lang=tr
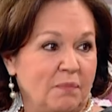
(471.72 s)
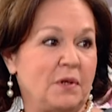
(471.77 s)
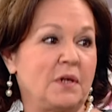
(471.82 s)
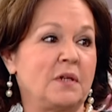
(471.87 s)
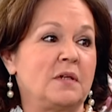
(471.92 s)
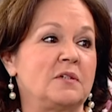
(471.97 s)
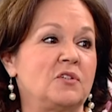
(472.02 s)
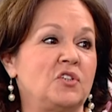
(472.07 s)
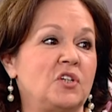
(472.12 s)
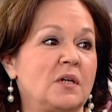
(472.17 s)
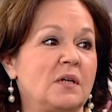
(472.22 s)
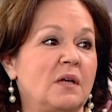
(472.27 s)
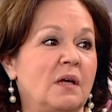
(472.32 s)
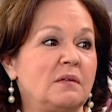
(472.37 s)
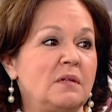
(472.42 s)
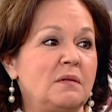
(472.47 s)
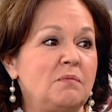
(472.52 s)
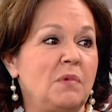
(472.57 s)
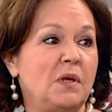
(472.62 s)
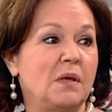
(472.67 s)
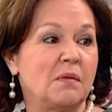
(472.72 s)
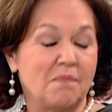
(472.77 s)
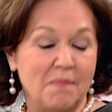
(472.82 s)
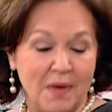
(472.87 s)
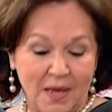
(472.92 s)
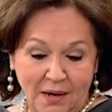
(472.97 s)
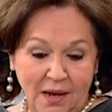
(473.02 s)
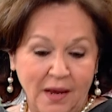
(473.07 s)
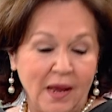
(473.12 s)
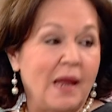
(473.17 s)
bırakılacak kadın mıyım
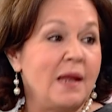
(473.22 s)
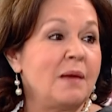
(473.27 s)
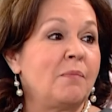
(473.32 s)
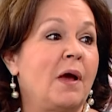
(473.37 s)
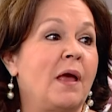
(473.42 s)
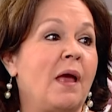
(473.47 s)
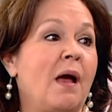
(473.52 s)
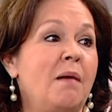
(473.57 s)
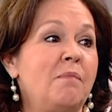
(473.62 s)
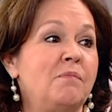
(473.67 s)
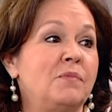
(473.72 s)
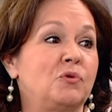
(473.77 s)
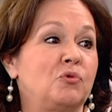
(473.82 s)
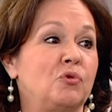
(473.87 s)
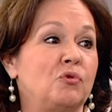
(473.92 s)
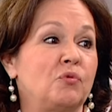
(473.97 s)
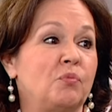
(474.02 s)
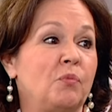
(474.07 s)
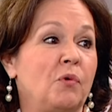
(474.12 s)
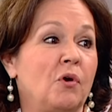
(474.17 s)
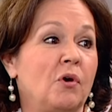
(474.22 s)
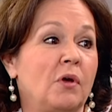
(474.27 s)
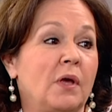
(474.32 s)
ben? Ay elim ayağım mı tutmuyor